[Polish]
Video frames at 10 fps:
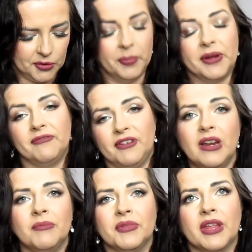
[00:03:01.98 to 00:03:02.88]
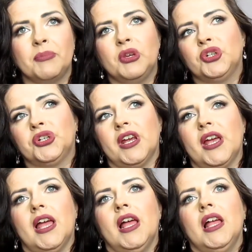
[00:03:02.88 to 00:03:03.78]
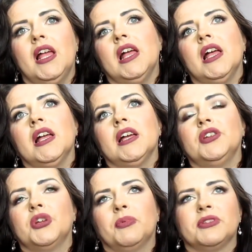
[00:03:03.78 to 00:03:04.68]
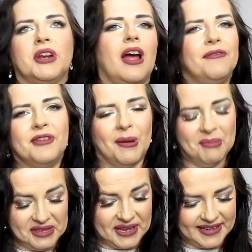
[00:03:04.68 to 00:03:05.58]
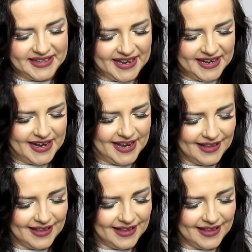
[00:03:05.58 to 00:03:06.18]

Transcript: super film napiszę i że pozdrawiam i tak dalej.